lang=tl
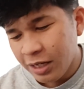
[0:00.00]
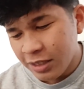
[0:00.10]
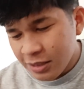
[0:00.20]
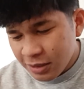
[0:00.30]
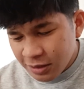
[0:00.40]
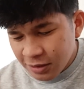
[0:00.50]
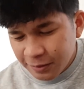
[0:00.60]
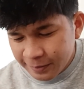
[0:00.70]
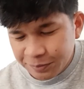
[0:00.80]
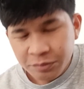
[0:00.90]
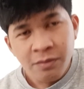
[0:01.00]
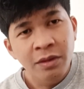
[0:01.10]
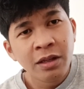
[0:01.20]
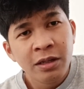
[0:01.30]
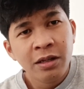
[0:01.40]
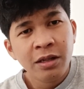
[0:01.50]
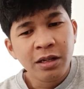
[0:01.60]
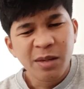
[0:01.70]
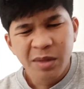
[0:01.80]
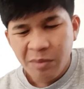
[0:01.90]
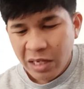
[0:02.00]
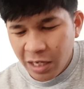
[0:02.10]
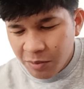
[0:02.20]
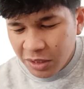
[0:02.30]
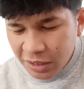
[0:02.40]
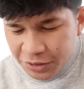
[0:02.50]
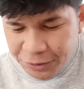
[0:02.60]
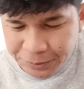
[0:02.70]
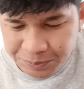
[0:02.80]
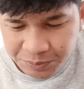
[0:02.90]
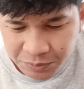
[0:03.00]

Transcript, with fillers: guys, namimili kami dito.